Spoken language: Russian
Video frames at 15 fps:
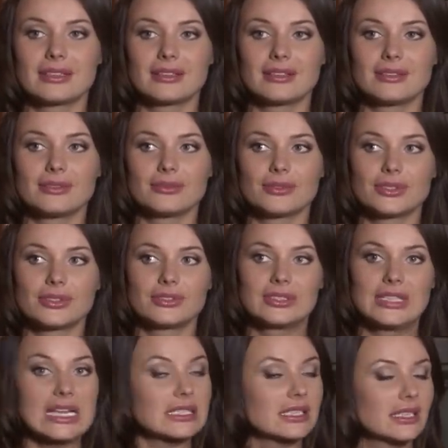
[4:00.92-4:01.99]
Э, вот,
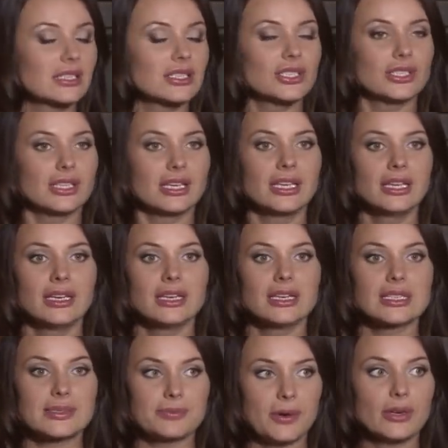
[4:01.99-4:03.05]
достаточно
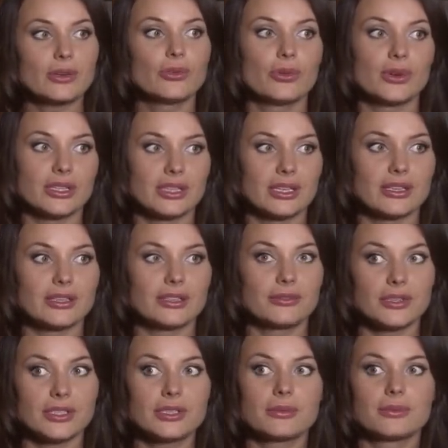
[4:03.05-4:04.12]
спокойно. И
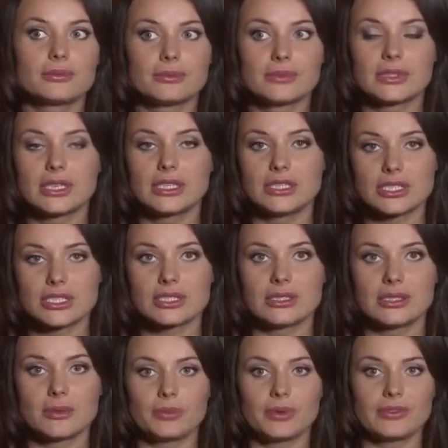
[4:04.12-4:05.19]
в этом,
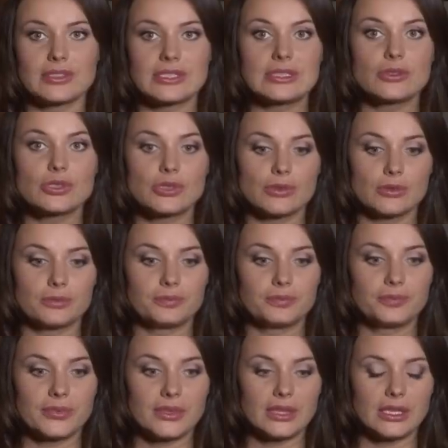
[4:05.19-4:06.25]
конечно, повезло, что
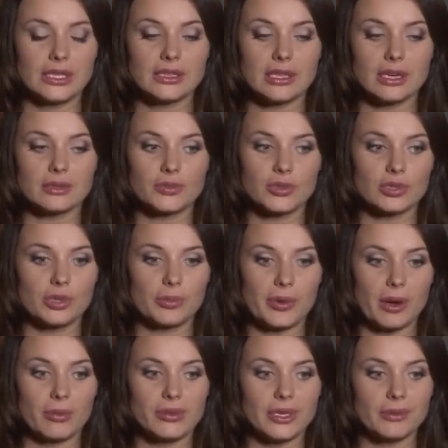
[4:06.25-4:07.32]
не так много
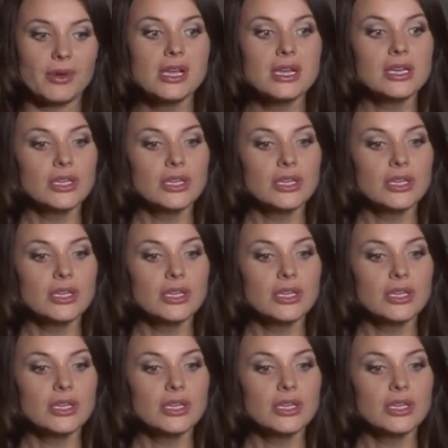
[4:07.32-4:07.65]
проблем.